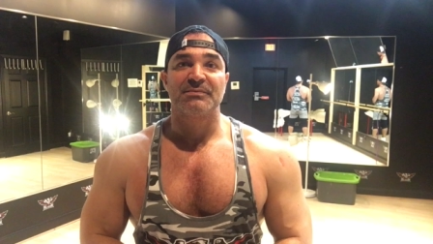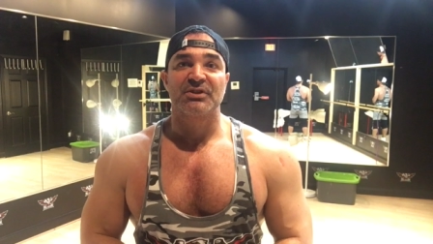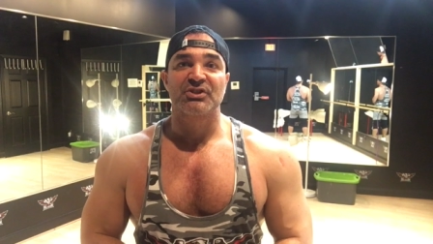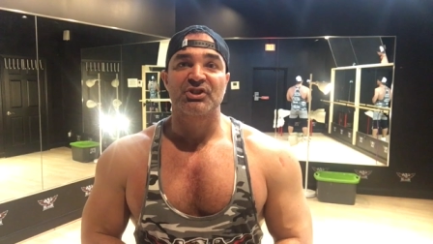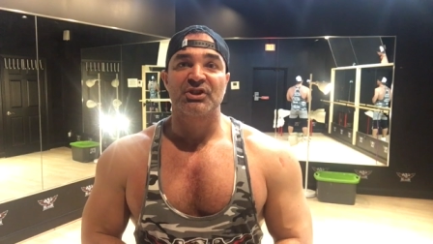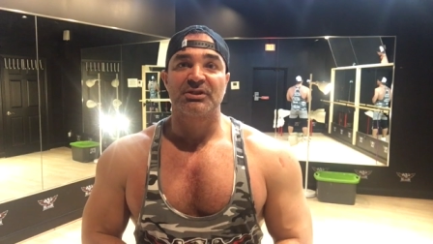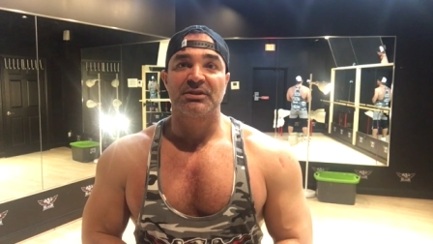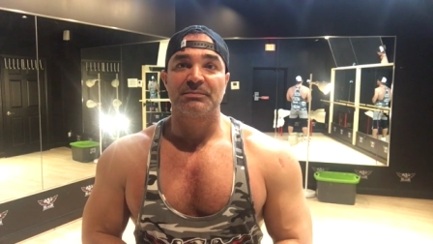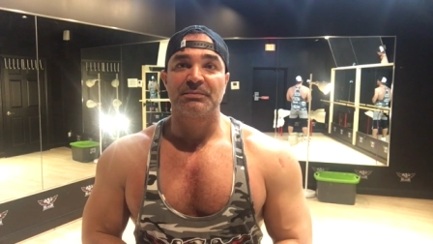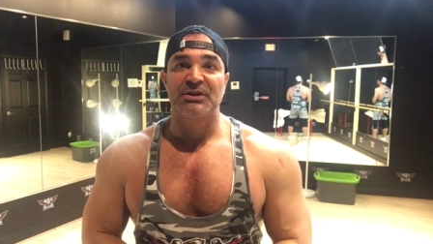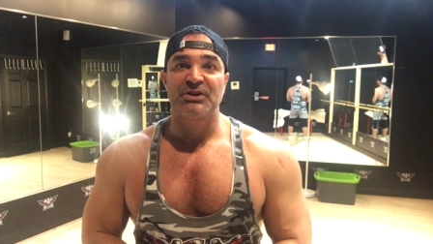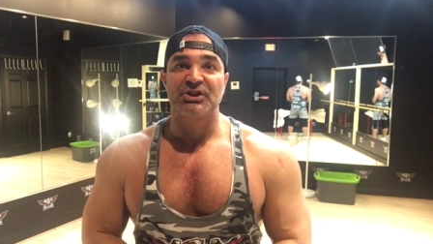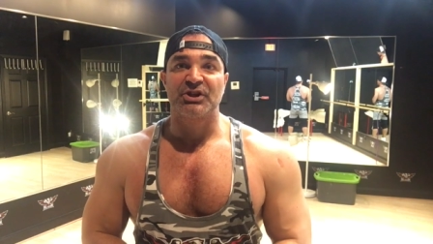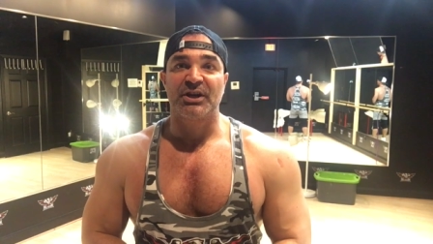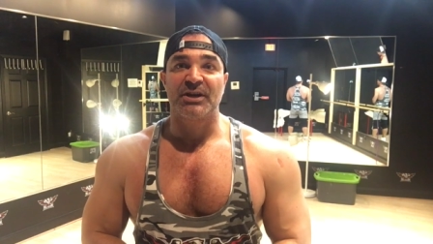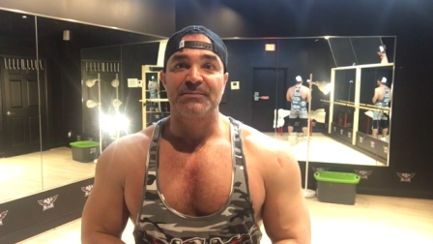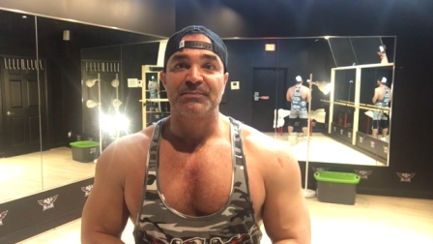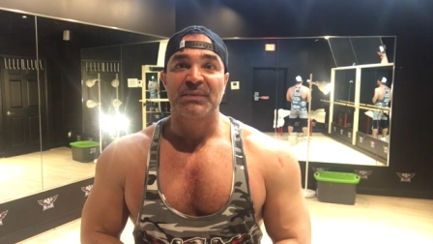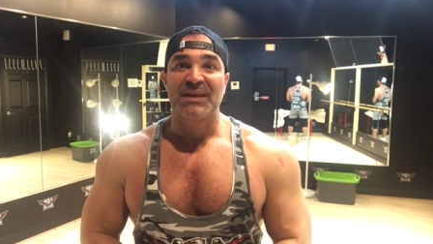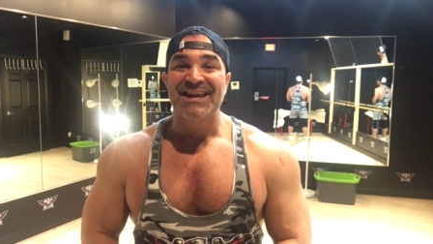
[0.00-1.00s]
манжеты
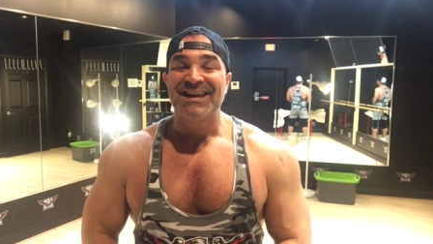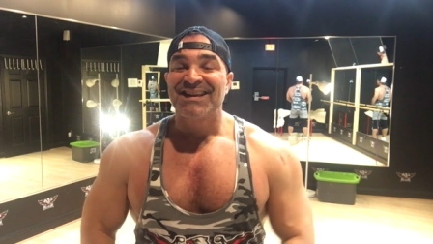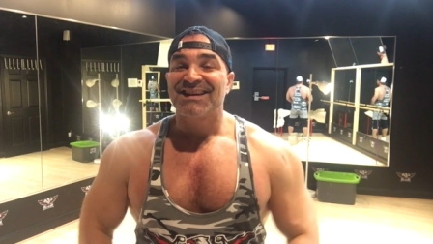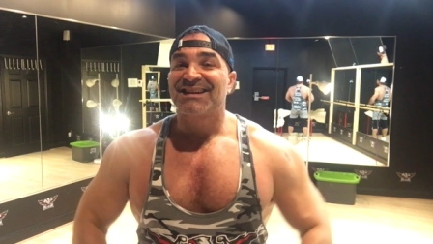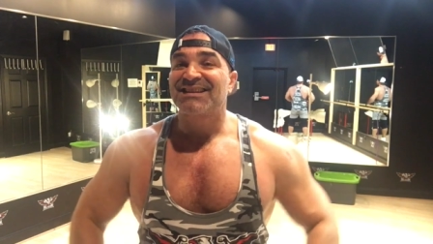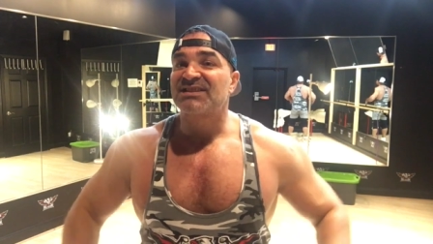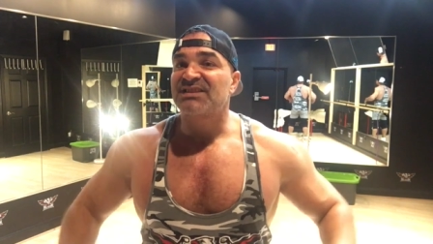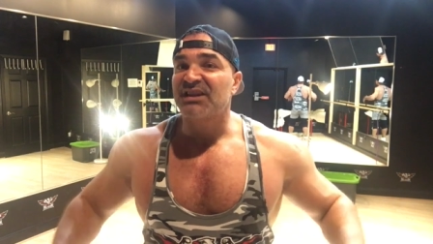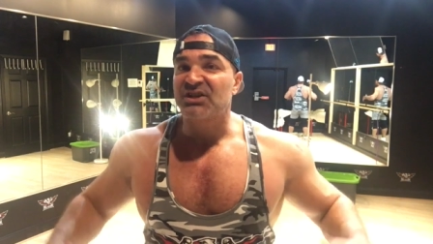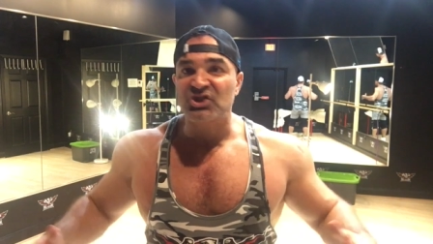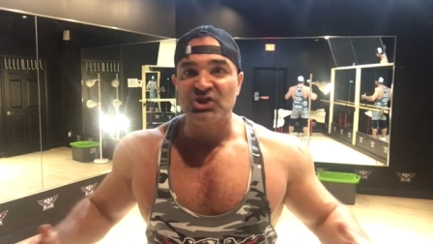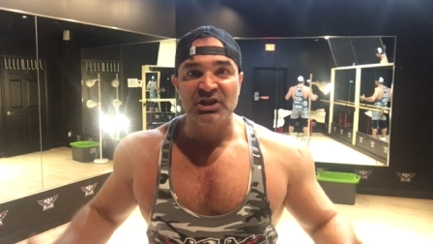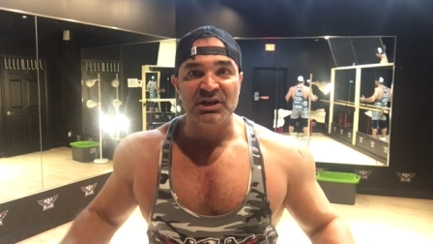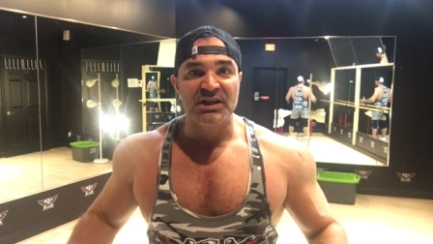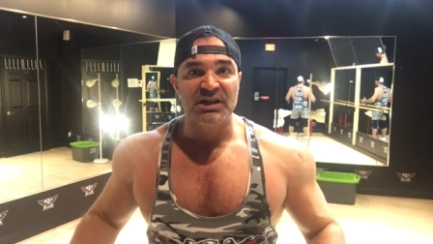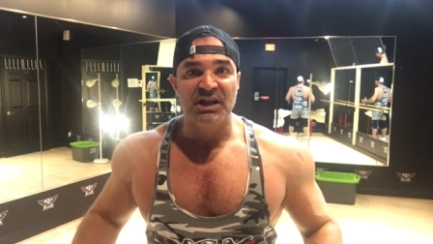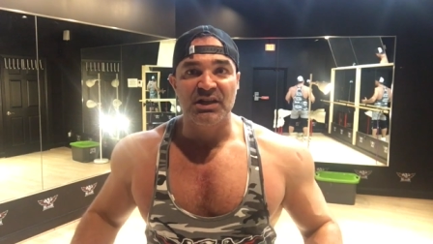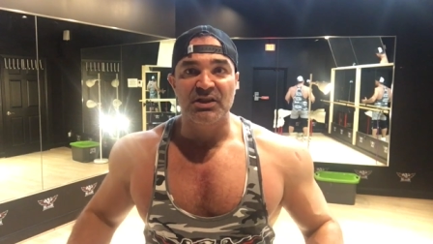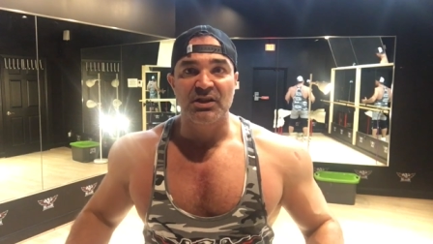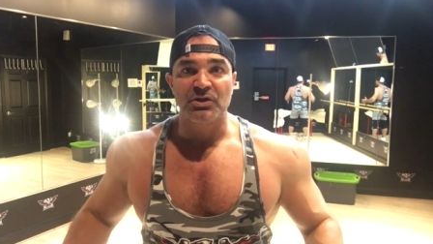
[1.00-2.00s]
плеча. К
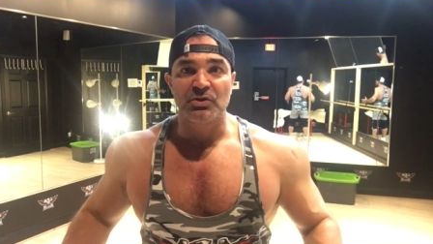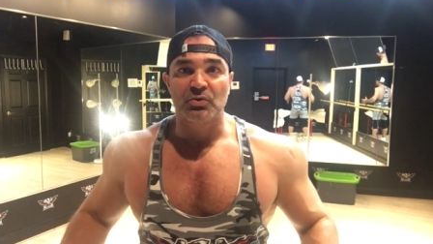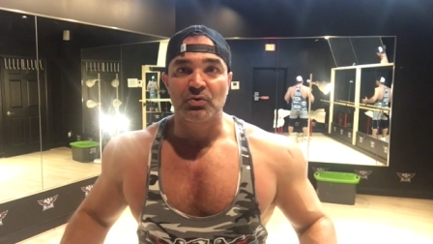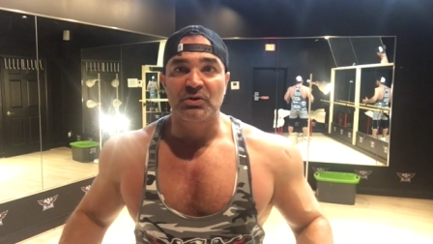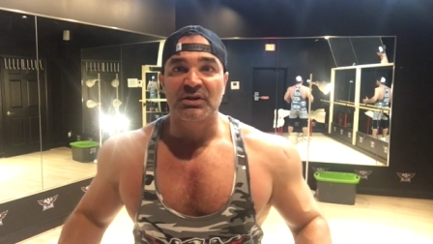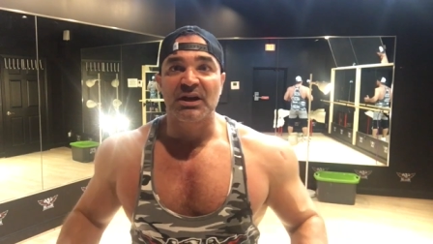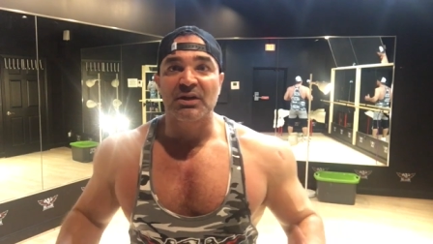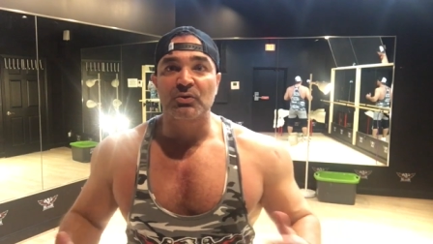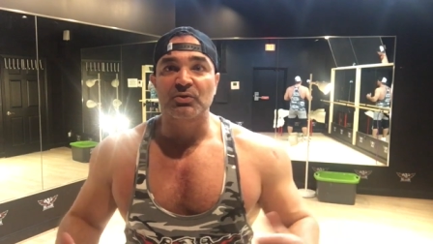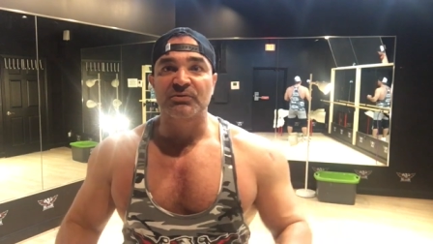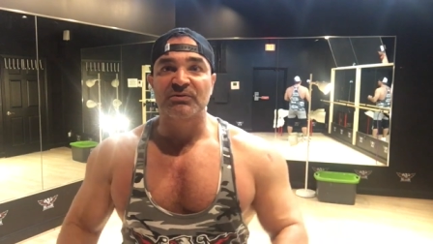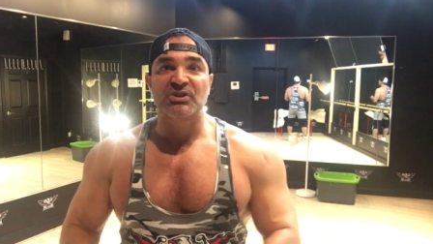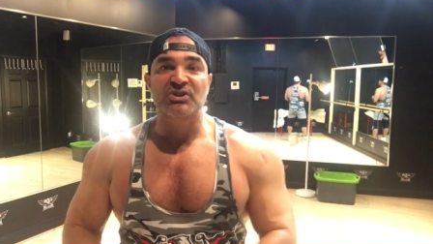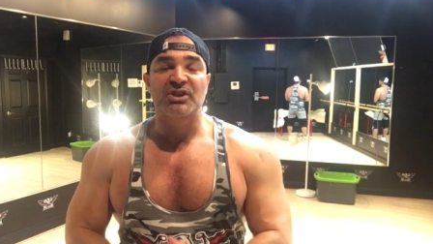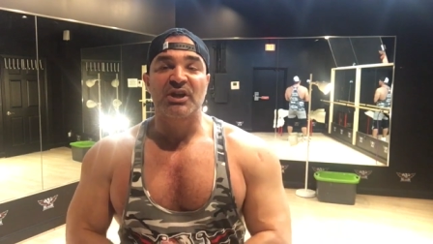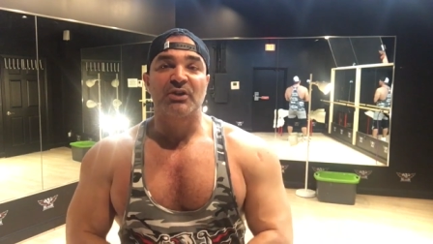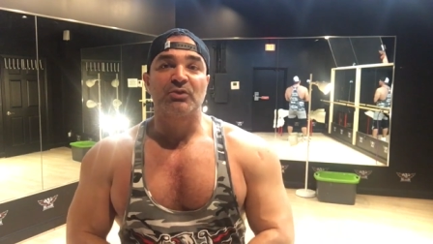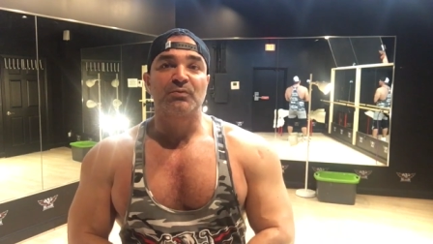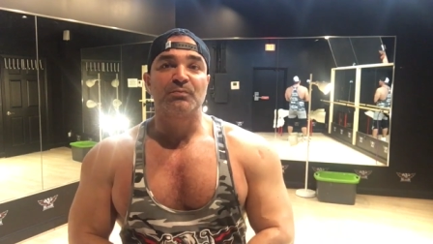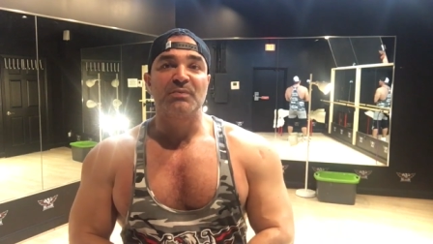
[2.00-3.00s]
сожалению, как
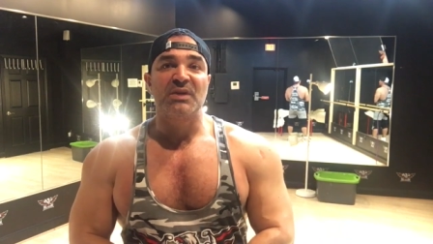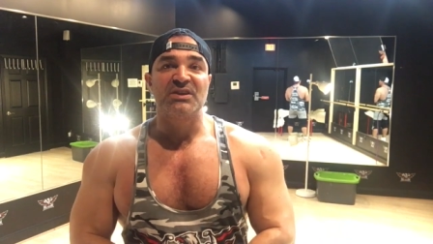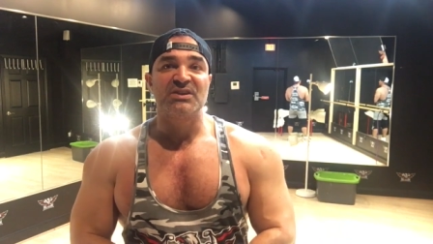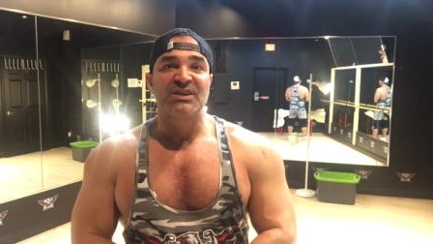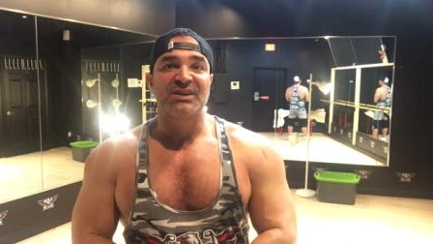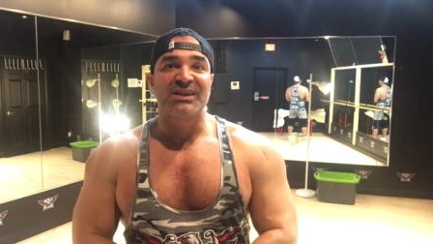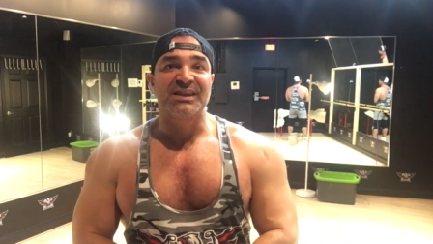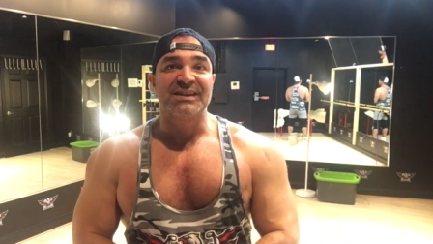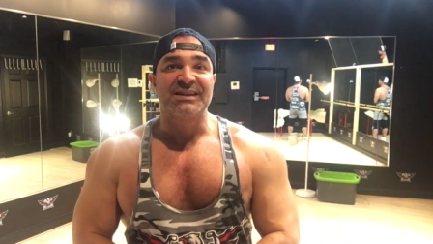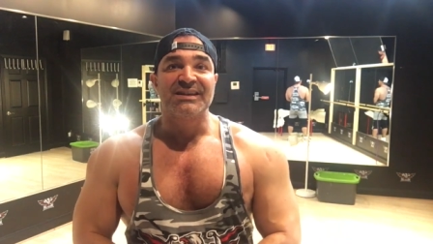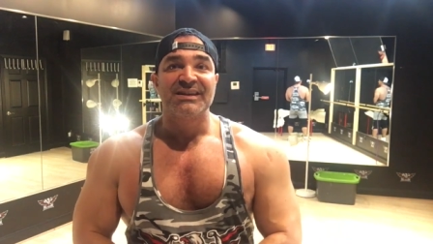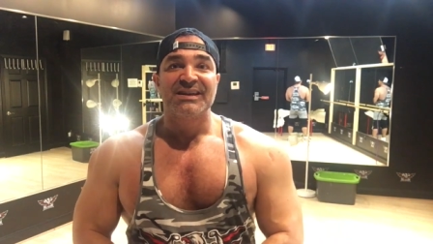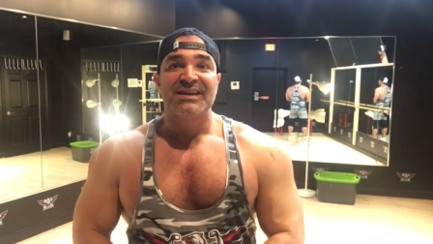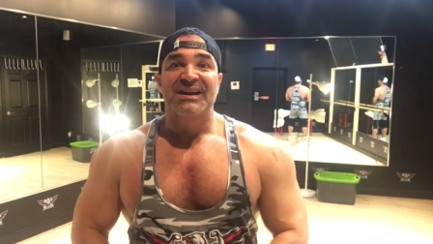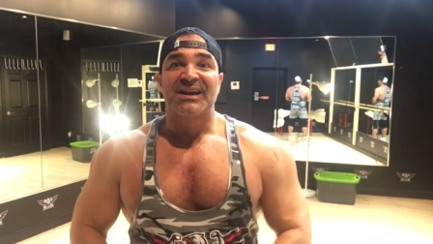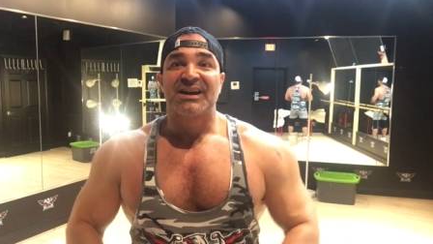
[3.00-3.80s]
утверждают медики,